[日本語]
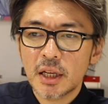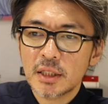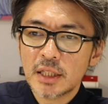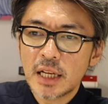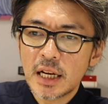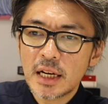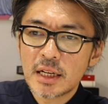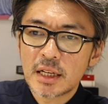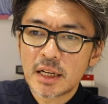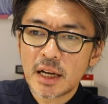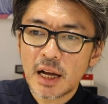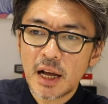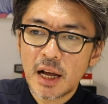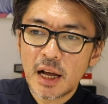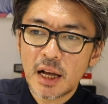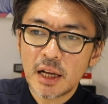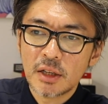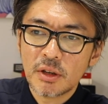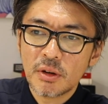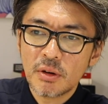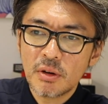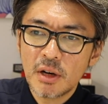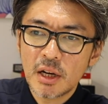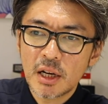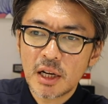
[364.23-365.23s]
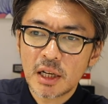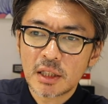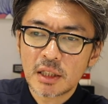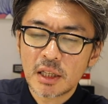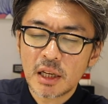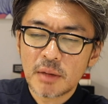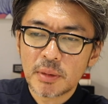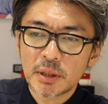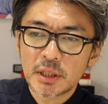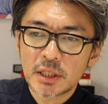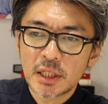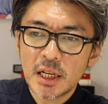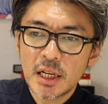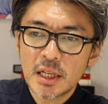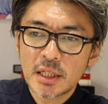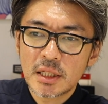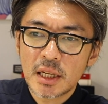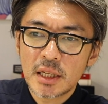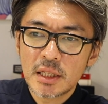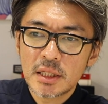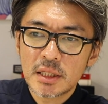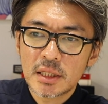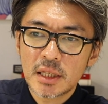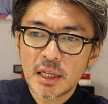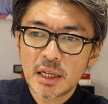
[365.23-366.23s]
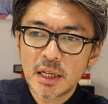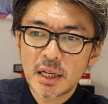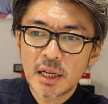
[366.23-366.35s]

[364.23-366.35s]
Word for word: なんか世の中ってやっぱ生産